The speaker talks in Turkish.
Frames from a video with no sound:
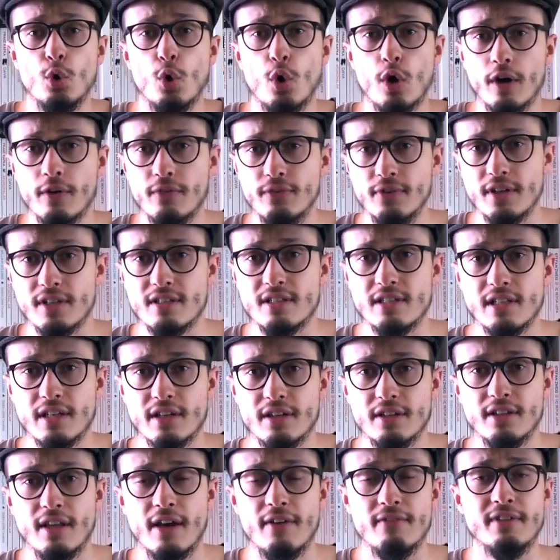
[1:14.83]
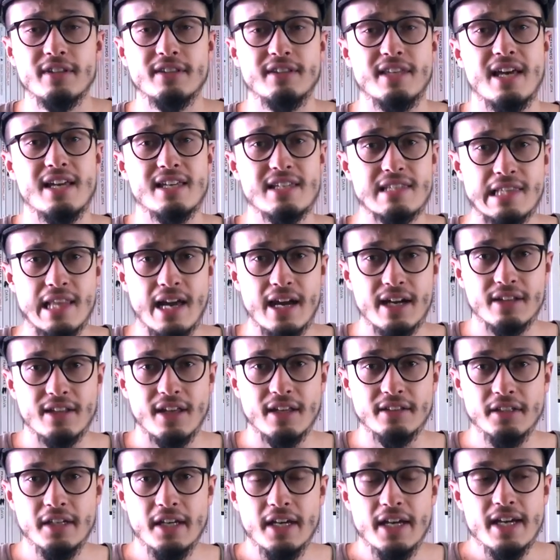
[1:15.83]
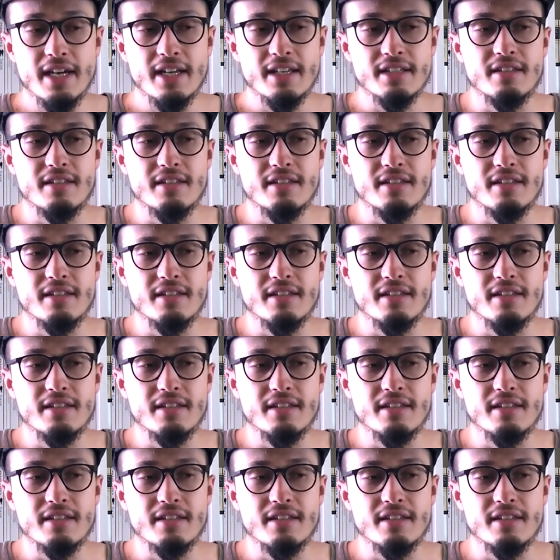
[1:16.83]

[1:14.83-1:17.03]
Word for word: biyografi yazılarından ve tezlerden